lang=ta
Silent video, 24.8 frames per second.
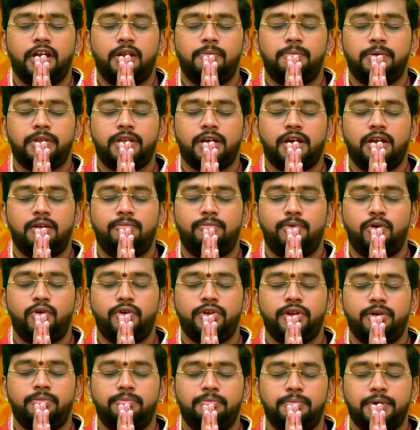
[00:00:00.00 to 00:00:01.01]

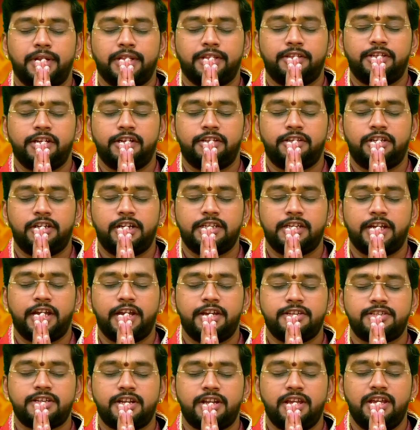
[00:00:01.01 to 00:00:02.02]
கல்பிதகல்போயம் பிரத்யர்த்தி
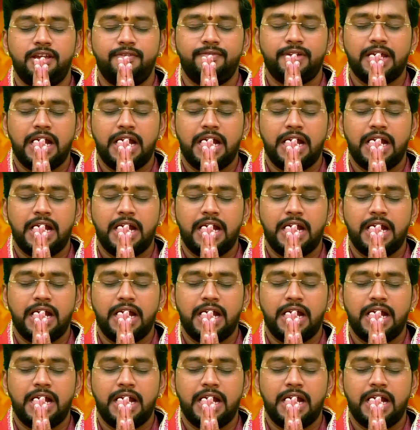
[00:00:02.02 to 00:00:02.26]
கஜகேசரி